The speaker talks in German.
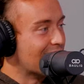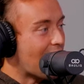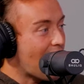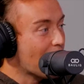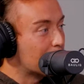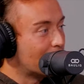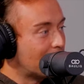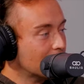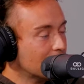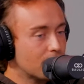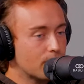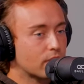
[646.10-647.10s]

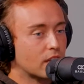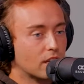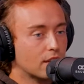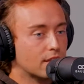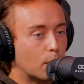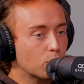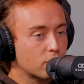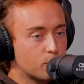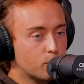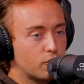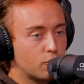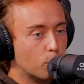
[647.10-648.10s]
Aber da muss ich
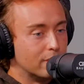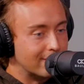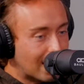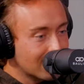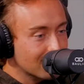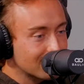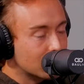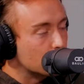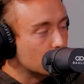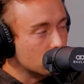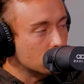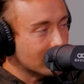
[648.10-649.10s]
mich für bedanken, dass
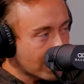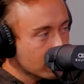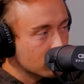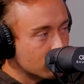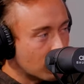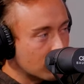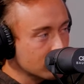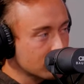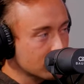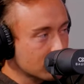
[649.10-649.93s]
du so direkt warst,